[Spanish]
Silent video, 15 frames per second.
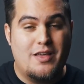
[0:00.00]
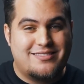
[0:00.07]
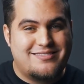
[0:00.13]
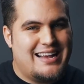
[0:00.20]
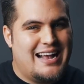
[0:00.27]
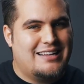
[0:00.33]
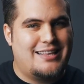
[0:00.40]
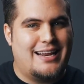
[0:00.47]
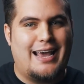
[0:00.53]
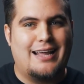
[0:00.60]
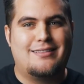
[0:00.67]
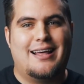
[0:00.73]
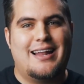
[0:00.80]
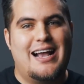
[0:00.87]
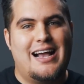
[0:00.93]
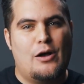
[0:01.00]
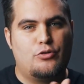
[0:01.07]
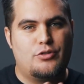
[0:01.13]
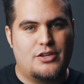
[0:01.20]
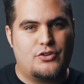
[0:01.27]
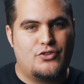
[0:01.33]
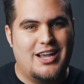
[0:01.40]
desastres que estarán
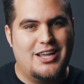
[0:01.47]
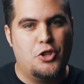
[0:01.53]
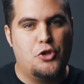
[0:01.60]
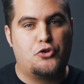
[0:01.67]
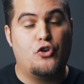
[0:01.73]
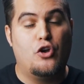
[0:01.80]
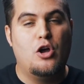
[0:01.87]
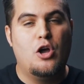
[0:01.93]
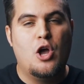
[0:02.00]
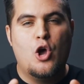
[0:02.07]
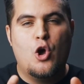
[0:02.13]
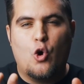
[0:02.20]
aconteciendo son